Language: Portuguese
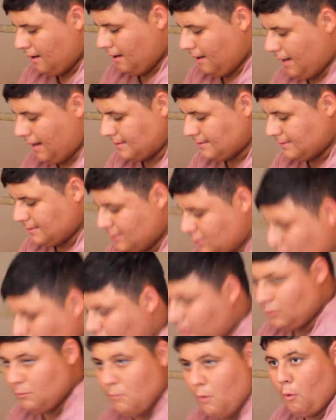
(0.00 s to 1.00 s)
graças à
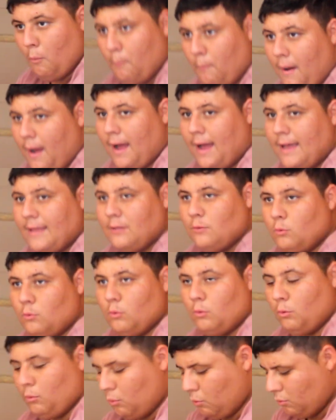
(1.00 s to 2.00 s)
ajuda do meu pai, do
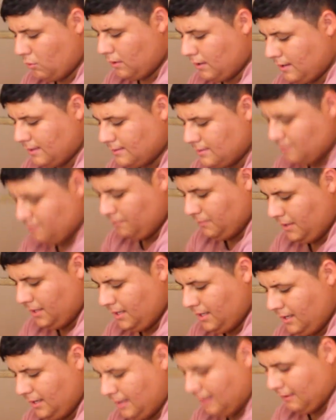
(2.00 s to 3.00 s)
Lucas,
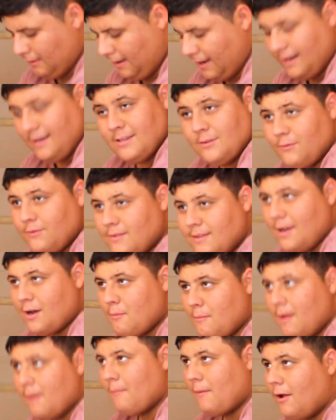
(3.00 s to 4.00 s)
minha, eles
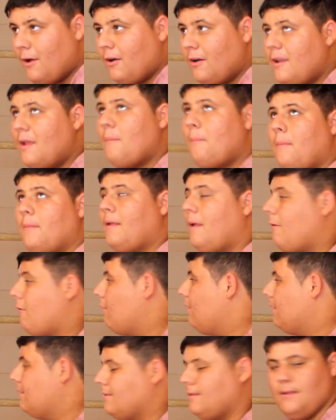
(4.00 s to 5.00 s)
fizeram a maioria da
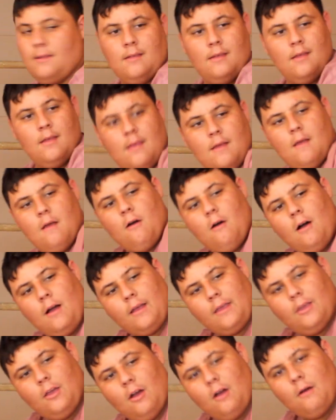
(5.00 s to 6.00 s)
coisa. Ó,
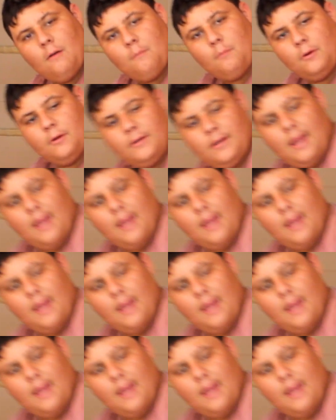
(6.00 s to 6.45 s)
aqui ó, por